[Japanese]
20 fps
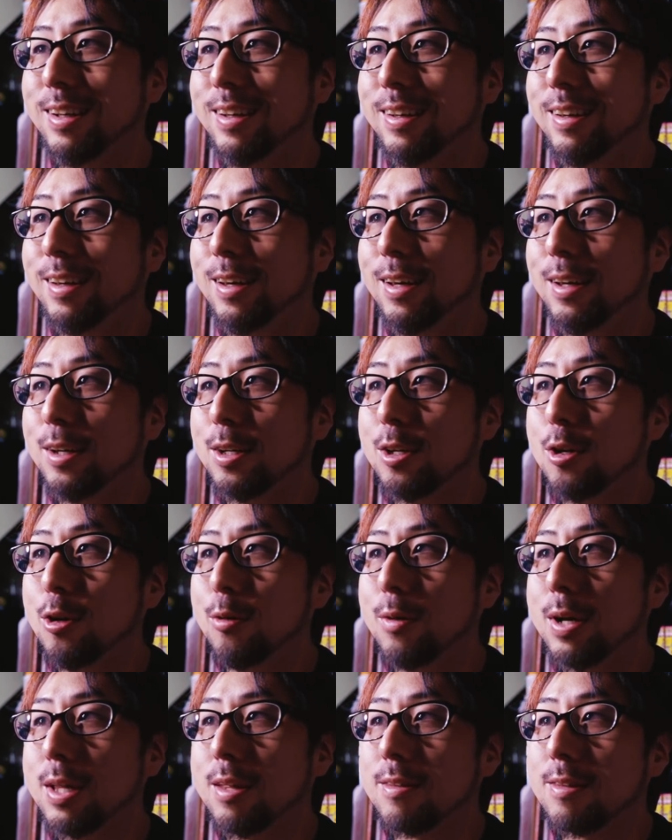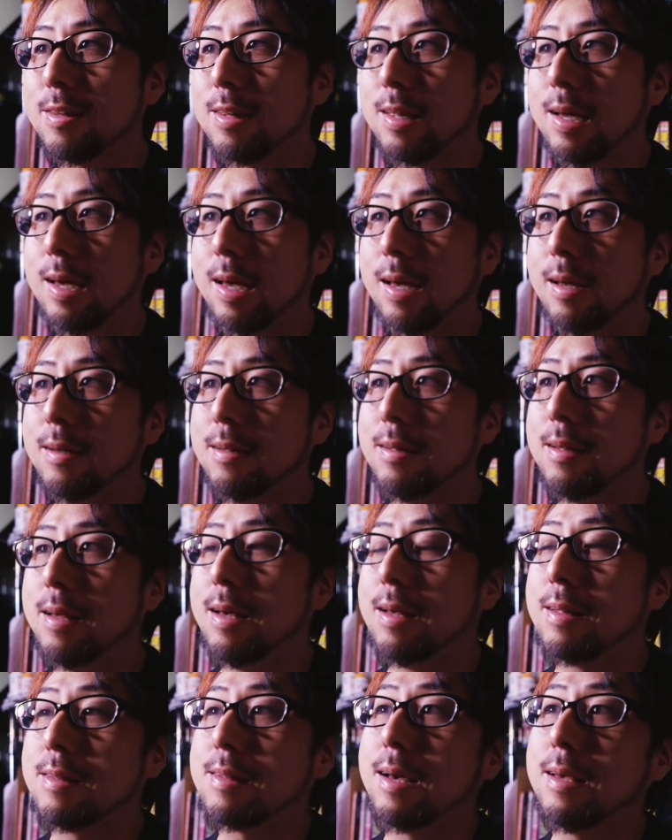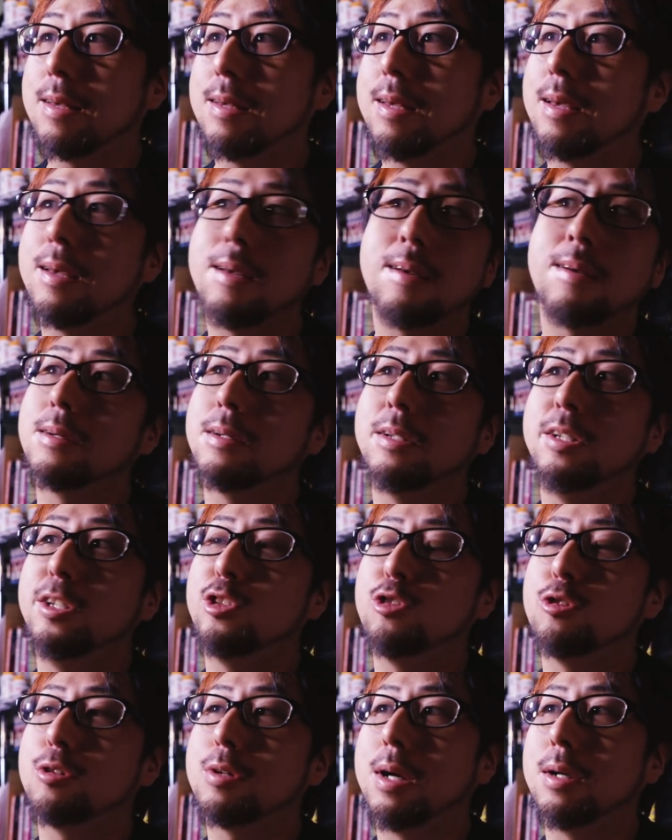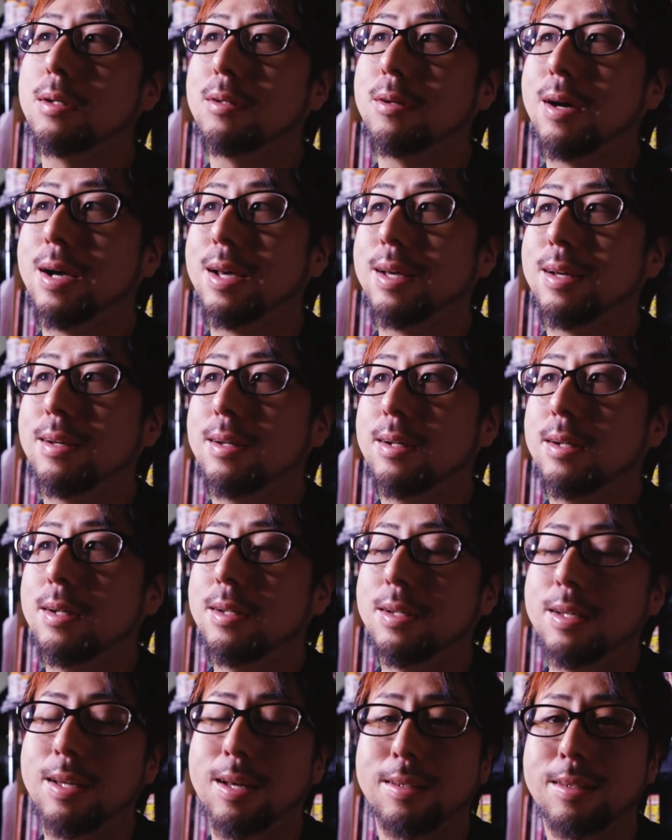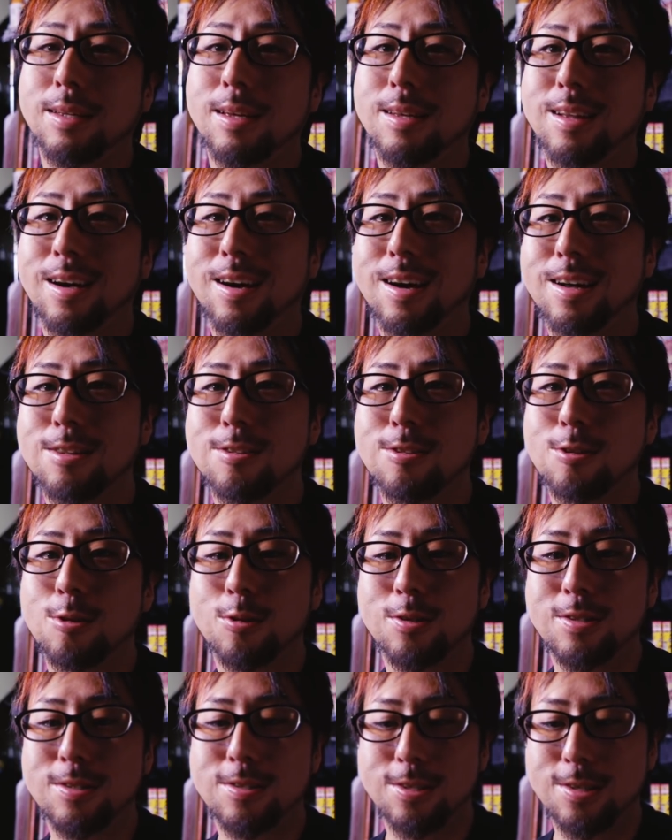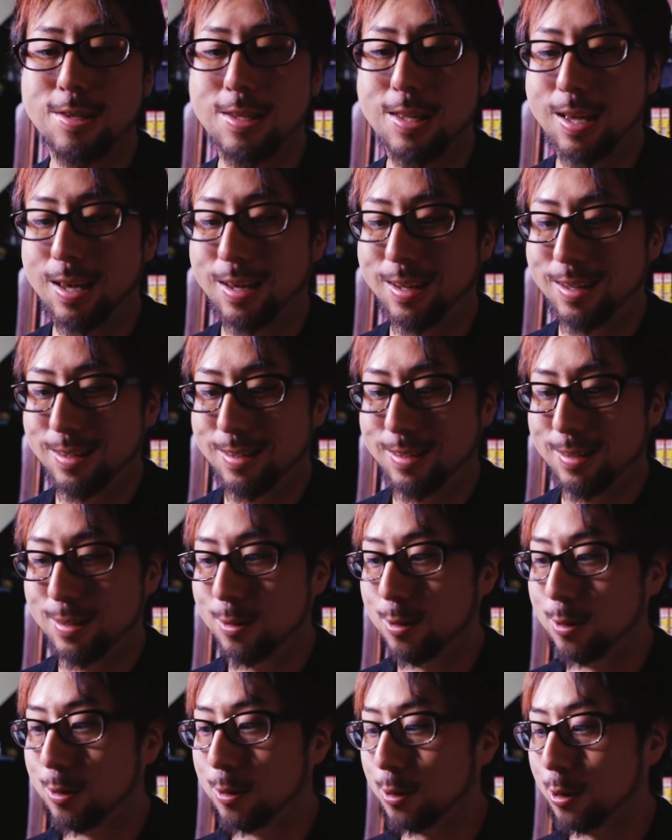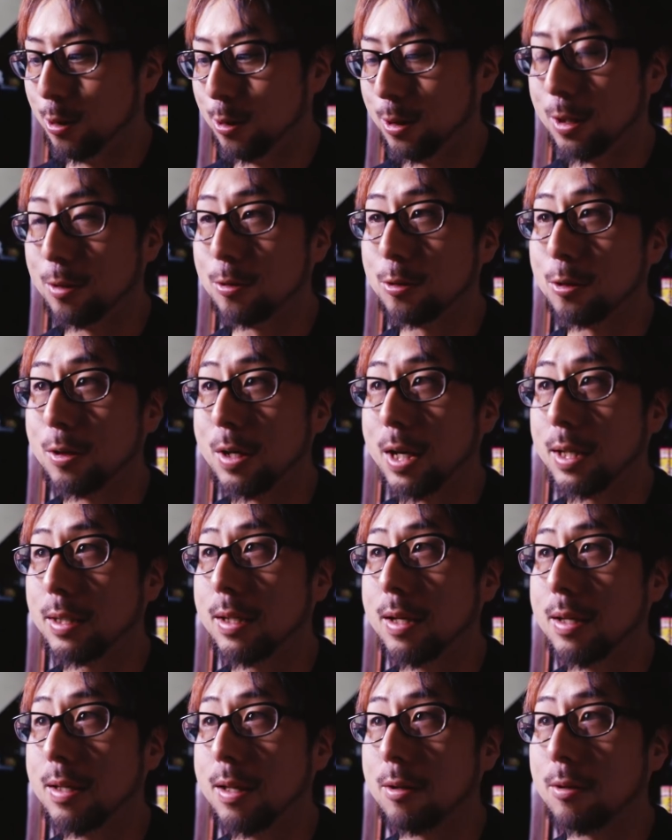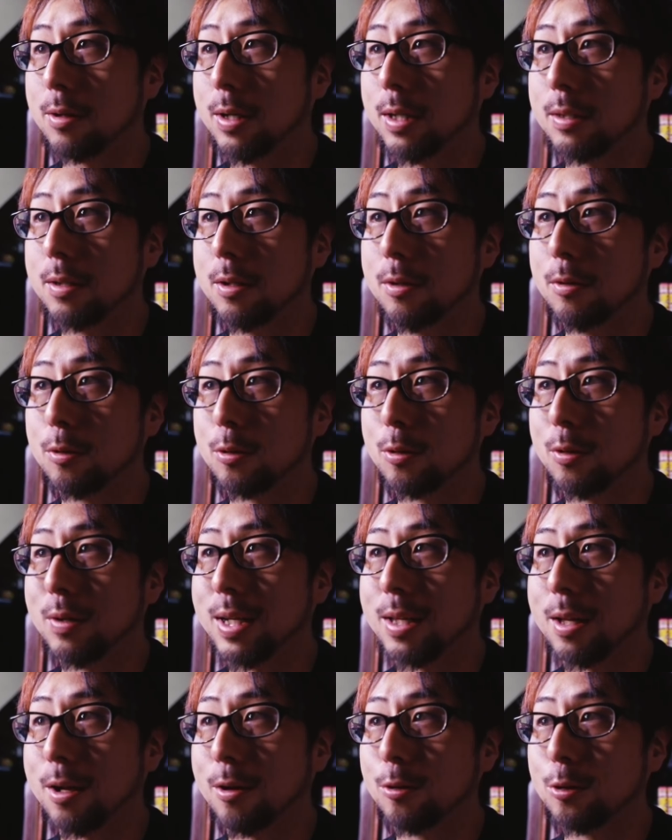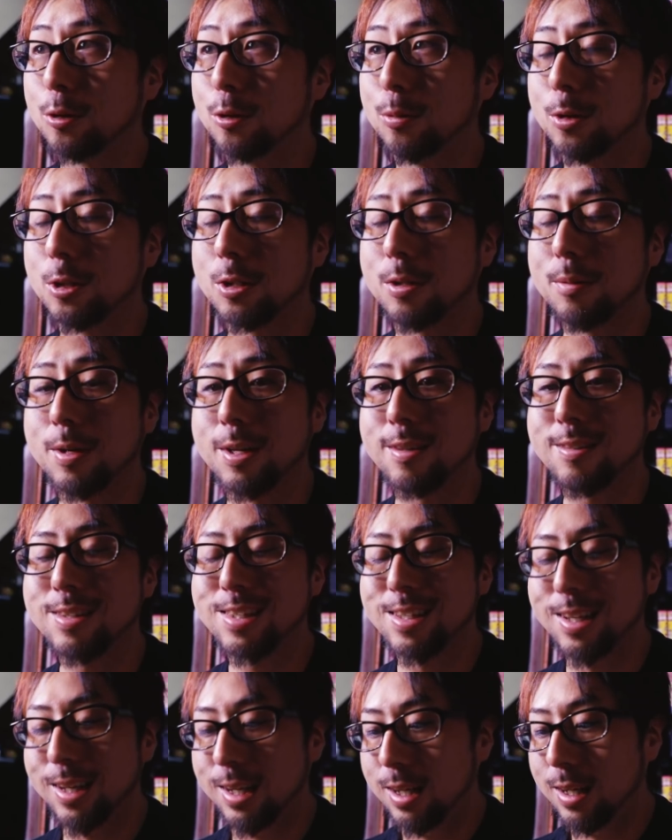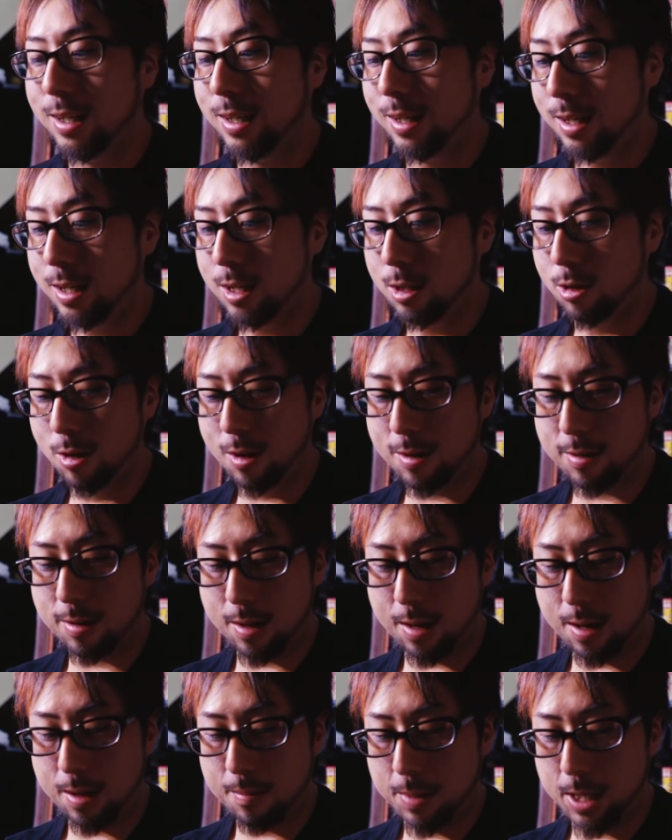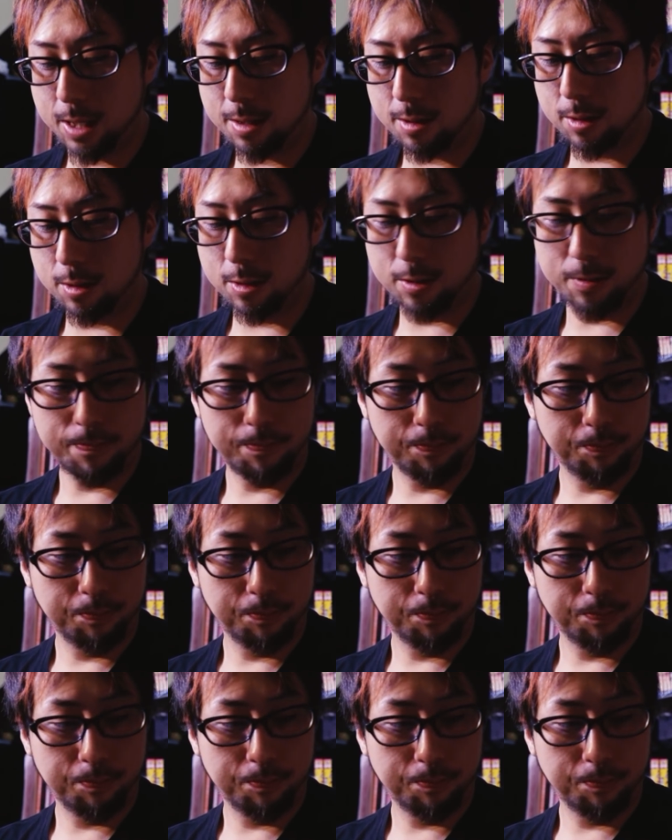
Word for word: えー、今日はですね、え最近1週間ぐらいやっていた活動について、こう、どんなことをやっていたのかっていうことを語ろうと思ってます。えっ、とですね、まず、